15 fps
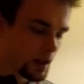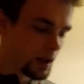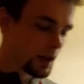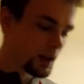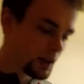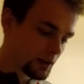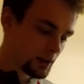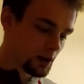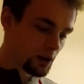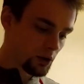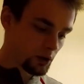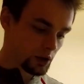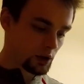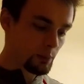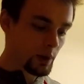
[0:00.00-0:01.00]
e,
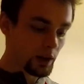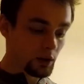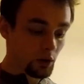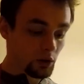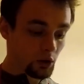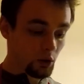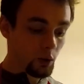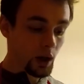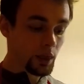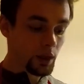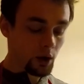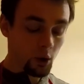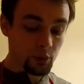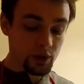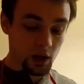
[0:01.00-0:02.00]
tylko trzeba to
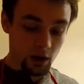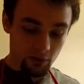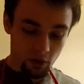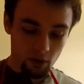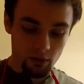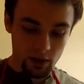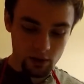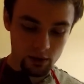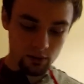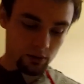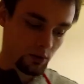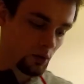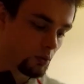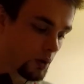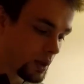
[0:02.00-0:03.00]
dokładnie obserwować.
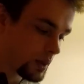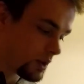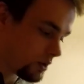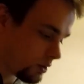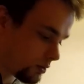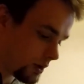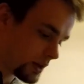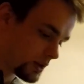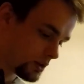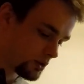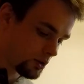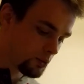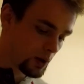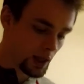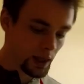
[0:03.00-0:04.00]
Dokładnie, dokładnie,
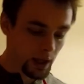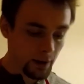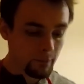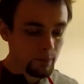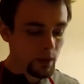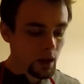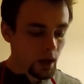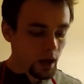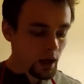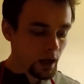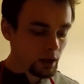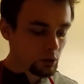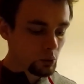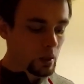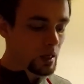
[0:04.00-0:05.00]
dokładnie.
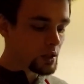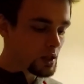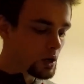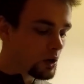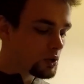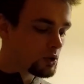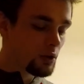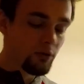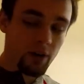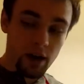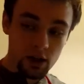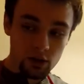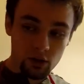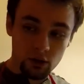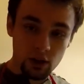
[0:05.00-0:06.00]
E, tutaj jeżeli chodzi o
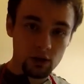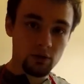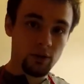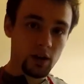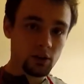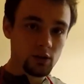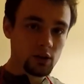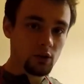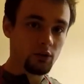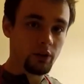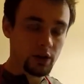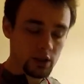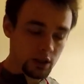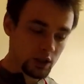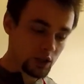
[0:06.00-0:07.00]
farsz, to też warto
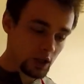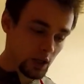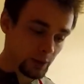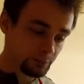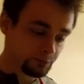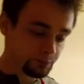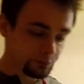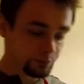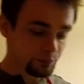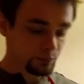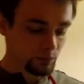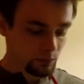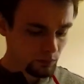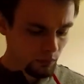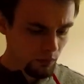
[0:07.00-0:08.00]
zauważyć, że
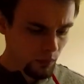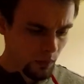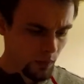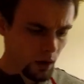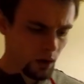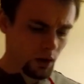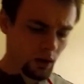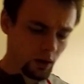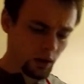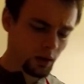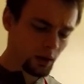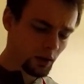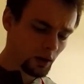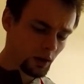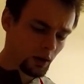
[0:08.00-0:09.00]

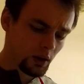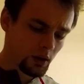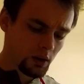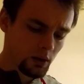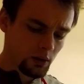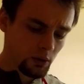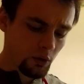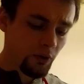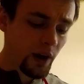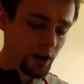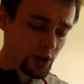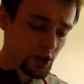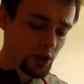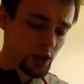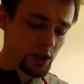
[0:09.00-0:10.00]
e, no
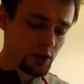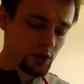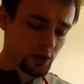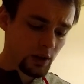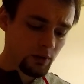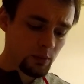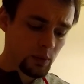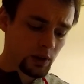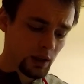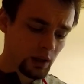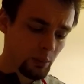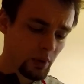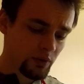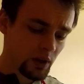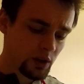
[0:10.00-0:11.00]
farsz jeżeli zostawimy tak
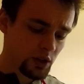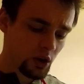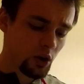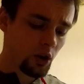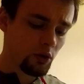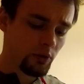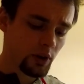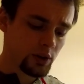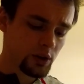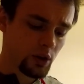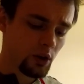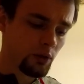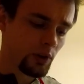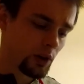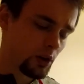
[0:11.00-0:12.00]
naprawdę gdziekolwiek,
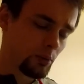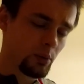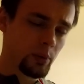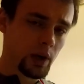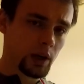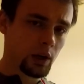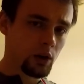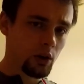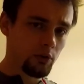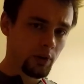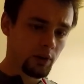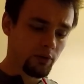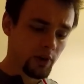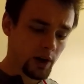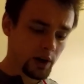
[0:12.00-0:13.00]
gdziekolwiek robimy
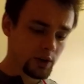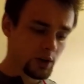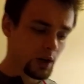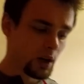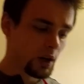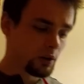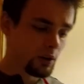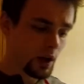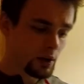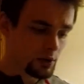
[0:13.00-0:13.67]
jakikolwiek farsz, to jak